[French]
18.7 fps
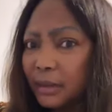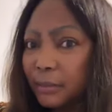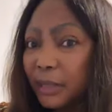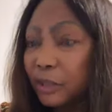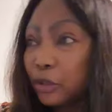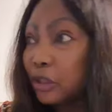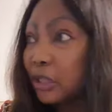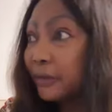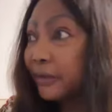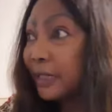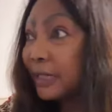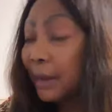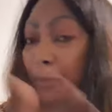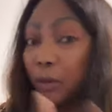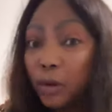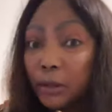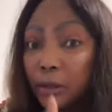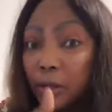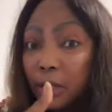Mais tu devais
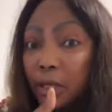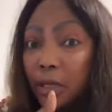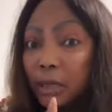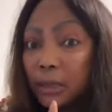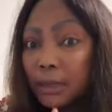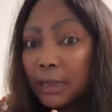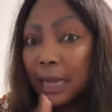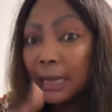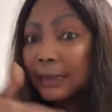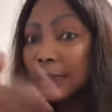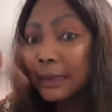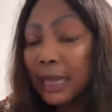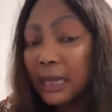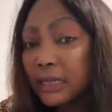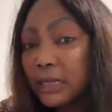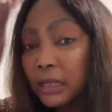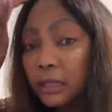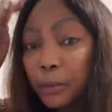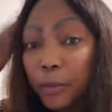d'abord, car si
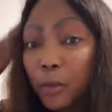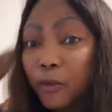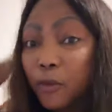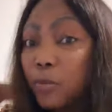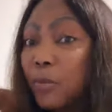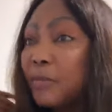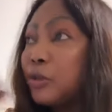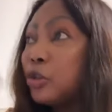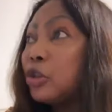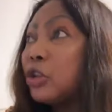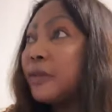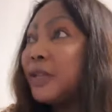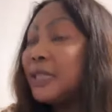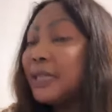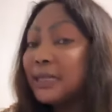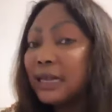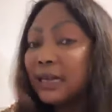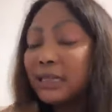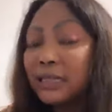ta soeur te provoque, même tu devais
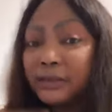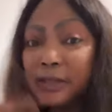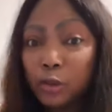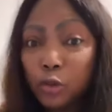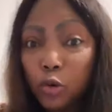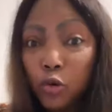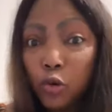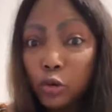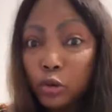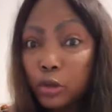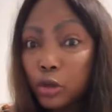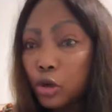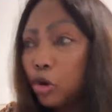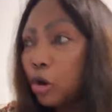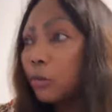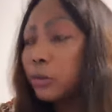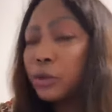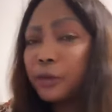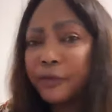désactiver ton compte.
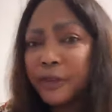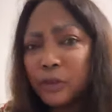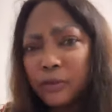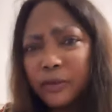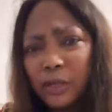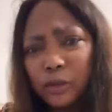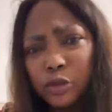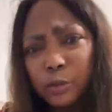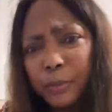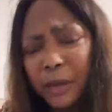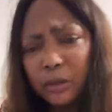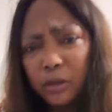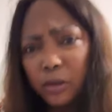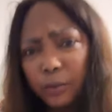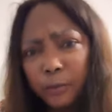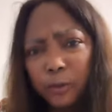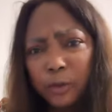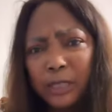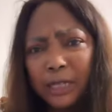Comme tu fais souvent, tu pars te
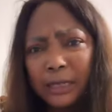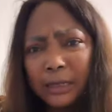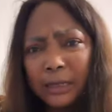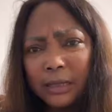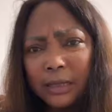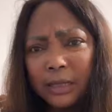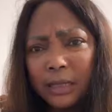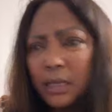reposer.